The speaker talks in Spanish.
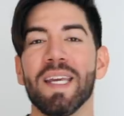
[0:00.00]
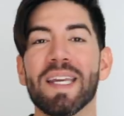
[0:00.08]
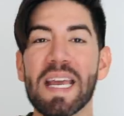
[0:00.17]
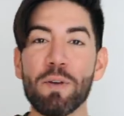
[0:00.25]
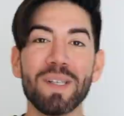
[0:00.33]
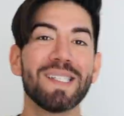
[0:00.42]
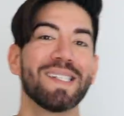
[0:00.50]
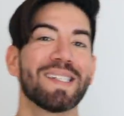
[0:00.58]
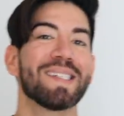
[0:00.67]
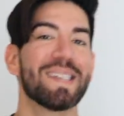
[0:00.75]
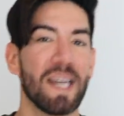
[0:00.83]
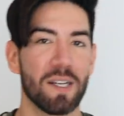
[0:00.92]
y que no hiciste
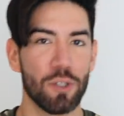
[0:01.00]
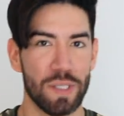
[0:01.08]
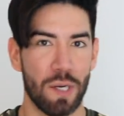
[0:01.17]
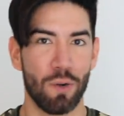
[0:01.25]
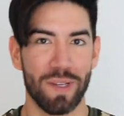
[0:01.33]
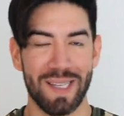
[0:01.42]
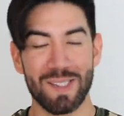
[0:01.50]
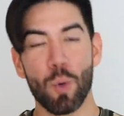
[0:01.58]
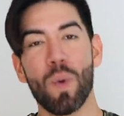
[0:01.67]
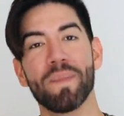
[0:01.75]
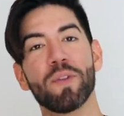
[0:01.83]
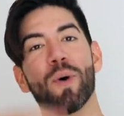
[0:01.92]
ciertos recortes
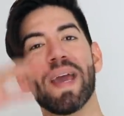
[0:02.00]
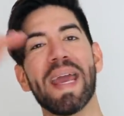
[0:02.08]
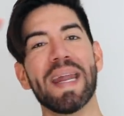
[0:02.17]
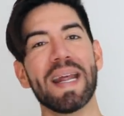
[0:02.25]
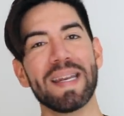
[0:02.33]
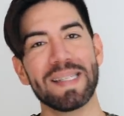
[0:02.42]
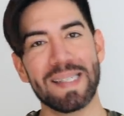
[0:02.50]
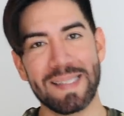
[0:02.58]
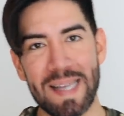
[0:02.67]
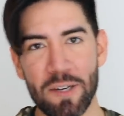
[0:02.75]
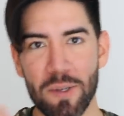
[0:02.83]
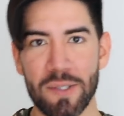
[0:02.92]
cuando era
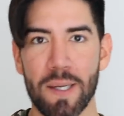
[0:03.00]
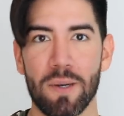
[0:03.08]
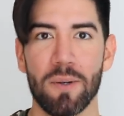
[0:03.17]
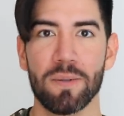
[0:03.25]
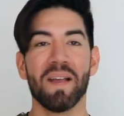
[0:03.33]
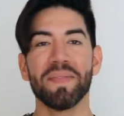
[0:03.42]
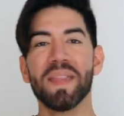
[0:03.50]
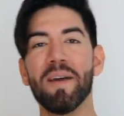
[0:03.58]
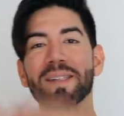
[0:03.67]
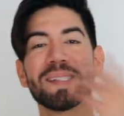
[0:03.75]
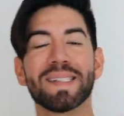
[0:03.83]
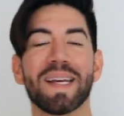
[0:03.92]
necesario hacerlo.
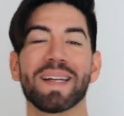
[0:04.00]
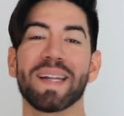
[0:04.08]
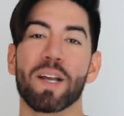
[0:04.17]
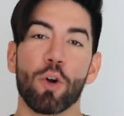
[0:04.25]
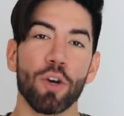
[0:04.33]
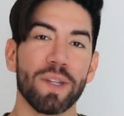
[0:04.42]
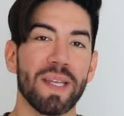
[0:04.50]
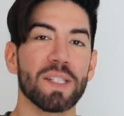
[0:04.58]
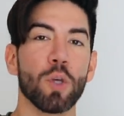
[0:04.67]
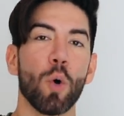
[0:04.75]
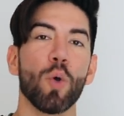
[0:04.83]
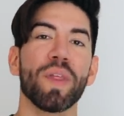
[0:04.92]
Debes hacer recortes
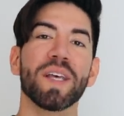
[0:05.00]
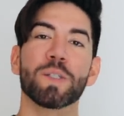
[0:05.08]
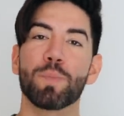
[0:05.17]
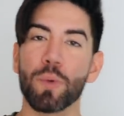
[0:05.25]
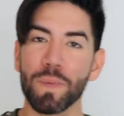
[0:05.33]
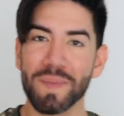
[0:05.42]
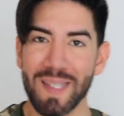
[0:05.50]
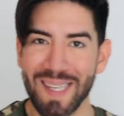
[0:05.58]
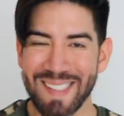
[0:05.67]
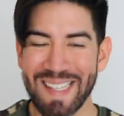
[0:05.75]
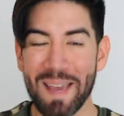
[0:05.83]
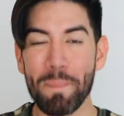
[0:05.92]
o
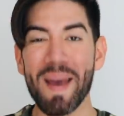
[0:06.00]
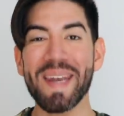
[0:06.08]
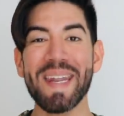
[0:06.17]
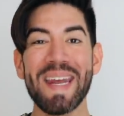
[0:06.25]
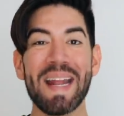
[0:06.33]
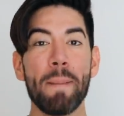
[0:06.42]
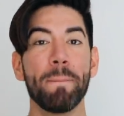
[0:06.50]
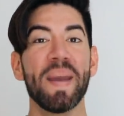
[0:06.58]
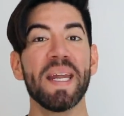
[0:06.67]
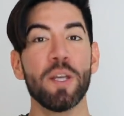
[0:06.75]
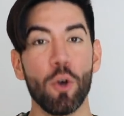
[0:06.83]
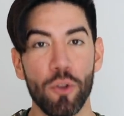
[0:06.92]
despuntes de manera
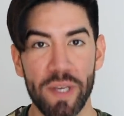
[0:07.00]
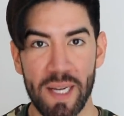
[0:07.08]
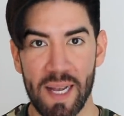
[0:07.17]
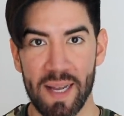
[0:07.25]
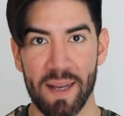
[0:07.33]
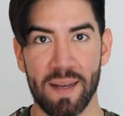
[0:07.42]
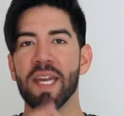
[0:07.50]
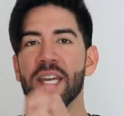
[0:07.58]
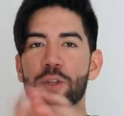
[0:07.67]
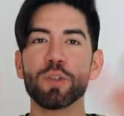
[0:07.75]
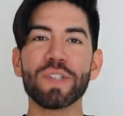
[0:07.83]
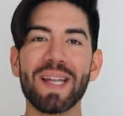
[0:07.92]
periódica y
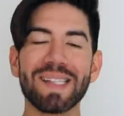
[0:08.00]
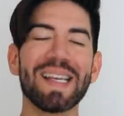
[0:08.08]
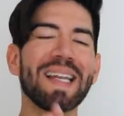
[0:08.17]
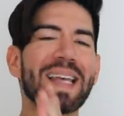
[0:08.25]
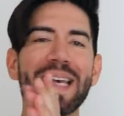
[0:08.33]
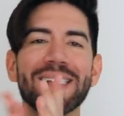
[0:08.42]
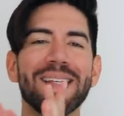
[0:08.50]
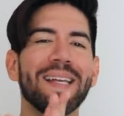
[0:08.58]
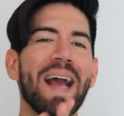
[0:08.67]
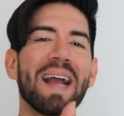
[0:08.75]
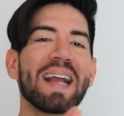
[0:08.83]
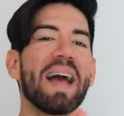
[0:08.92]
tú serás el que
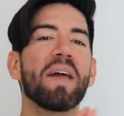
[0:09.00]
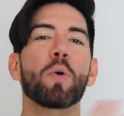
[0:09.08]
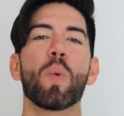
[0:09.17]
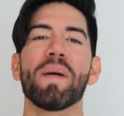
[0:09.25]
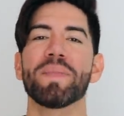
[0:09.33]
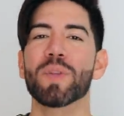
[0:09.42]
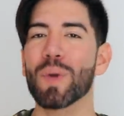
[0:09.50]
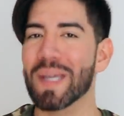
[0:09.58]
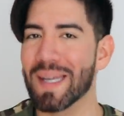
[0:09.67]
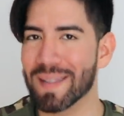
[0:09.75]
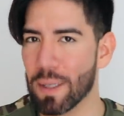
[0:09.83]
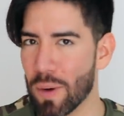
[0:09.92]
decidirá cada cuánto
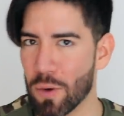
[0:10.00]
írtelo a